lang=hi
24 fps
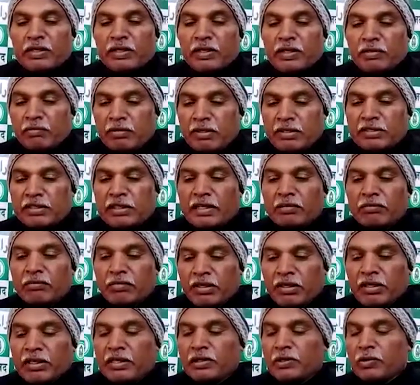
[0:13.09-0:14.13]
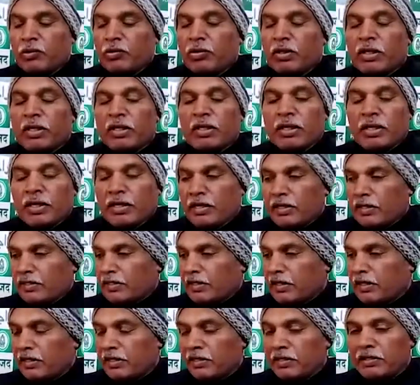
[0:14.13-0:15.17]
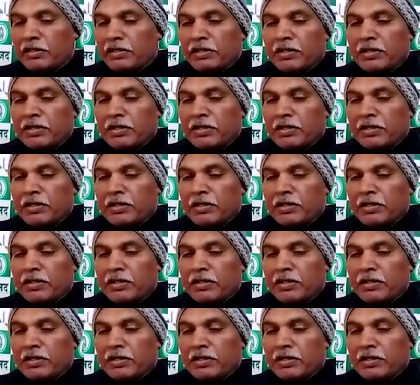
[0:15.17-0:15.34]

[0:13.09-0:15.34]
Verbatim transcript: हमेशा मिलना जुलना लगा रहता है